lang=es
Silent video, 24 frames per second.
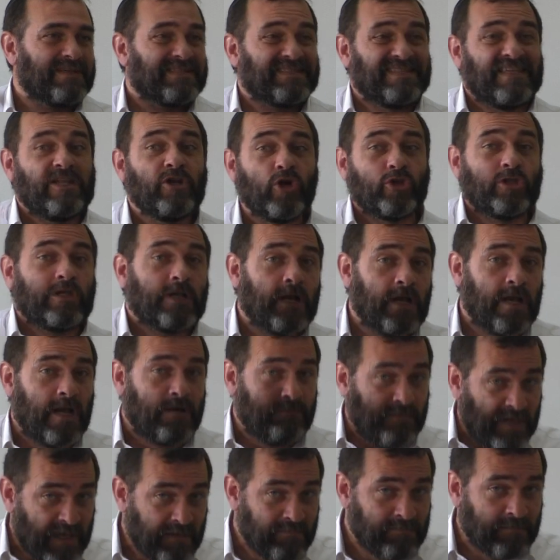Si no tienes la
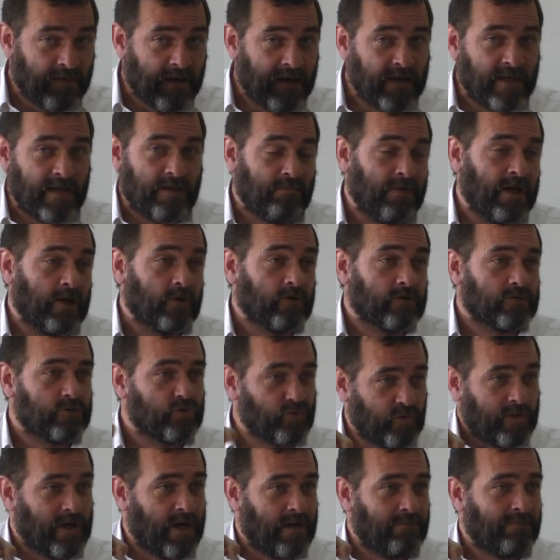misma, eres malo,
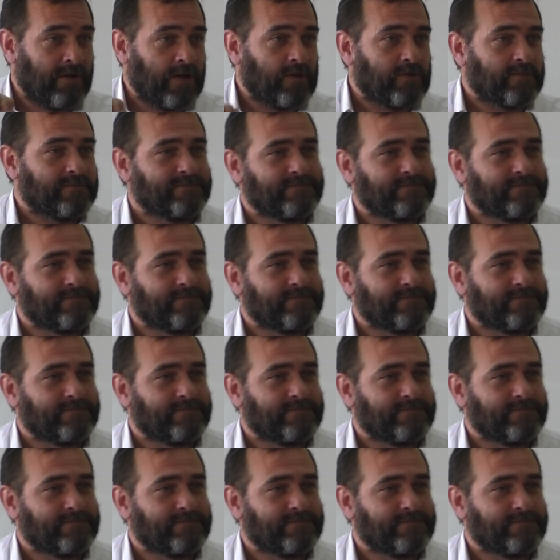tú eres el malo.